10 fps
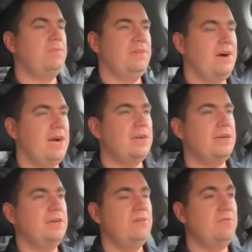Der
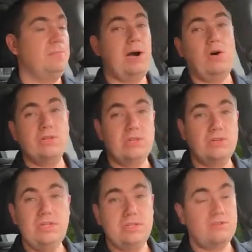Wagen verbraucht
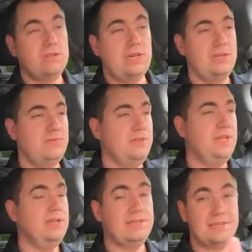auch nicht sonderlich
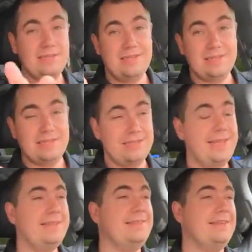viel. Das ist jetzt das
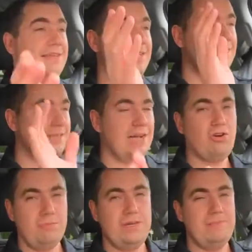nächste. Da
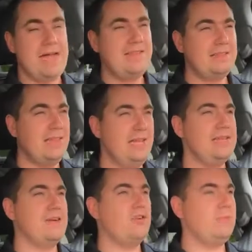kommen die meisten
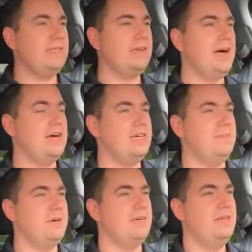Hater-Kommentare
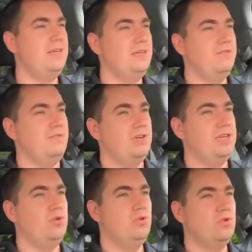immer von
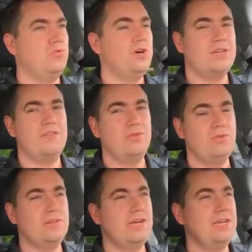der
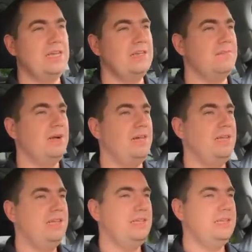Öko-Fraktion, sage ich jetzt mal.